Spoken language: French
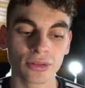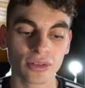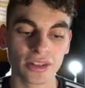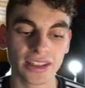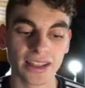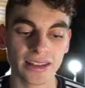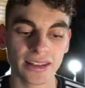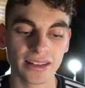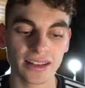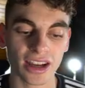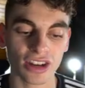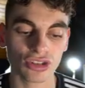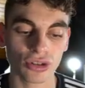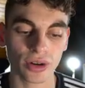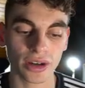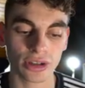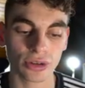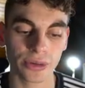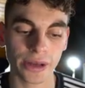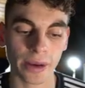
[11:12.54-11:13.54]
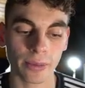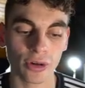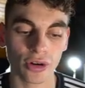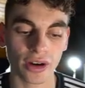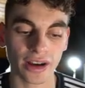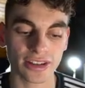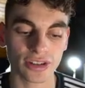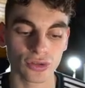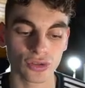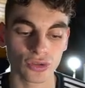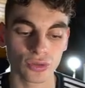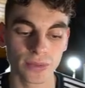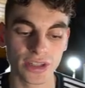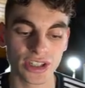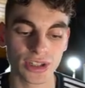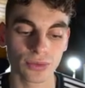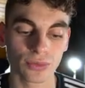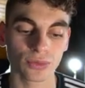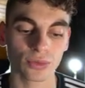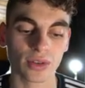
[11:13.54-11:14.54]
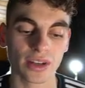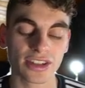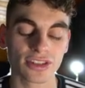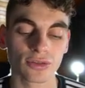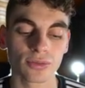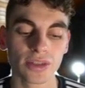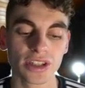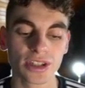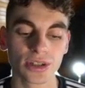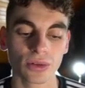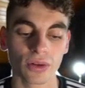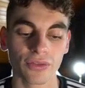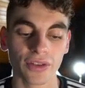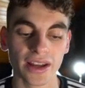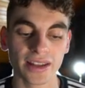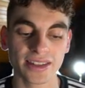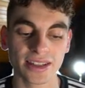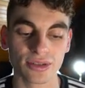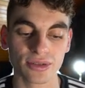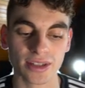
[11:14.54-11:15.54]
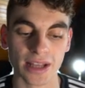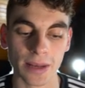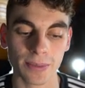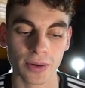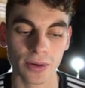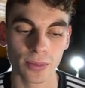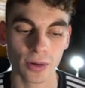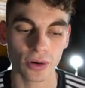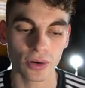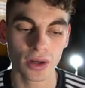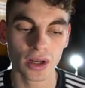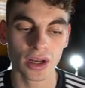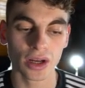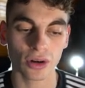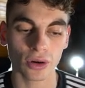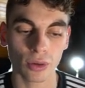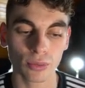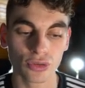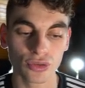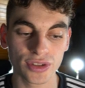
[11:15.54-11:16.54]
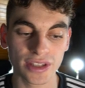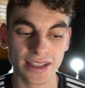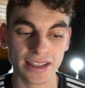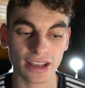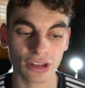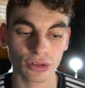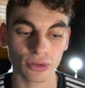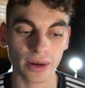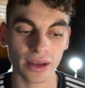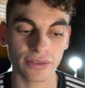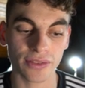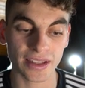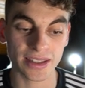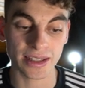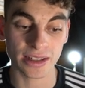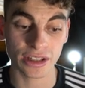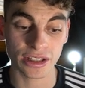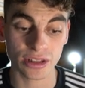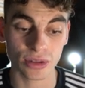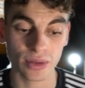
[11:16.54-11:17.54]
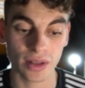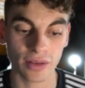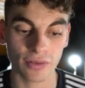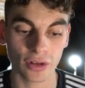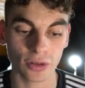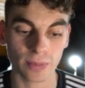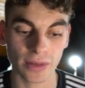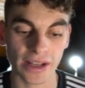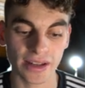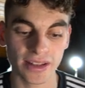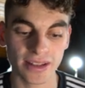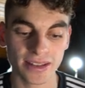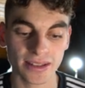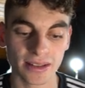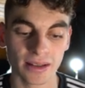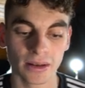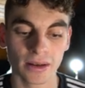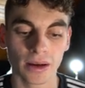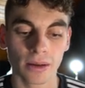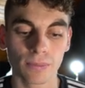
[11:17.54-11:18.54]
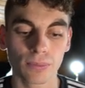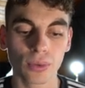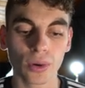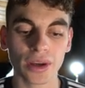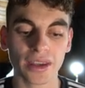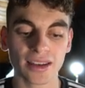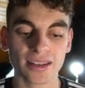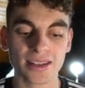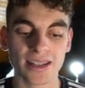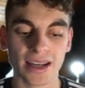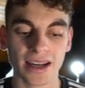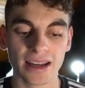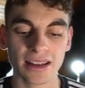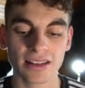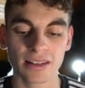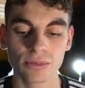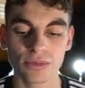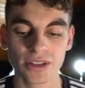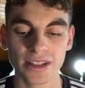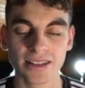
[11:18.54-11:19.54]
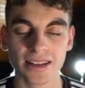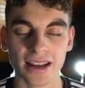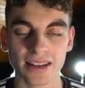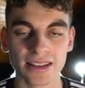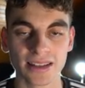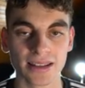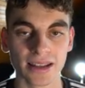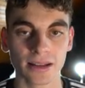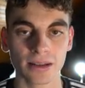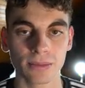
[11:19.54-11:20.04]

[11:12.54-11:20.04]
Donc gagner de l'argent régulièrement grâce aux soumissions. Donc les soumissions, en fait, tout simplement, quand Music Gateway va sélectionner votre playlist pour y insérer des musiques d'artistes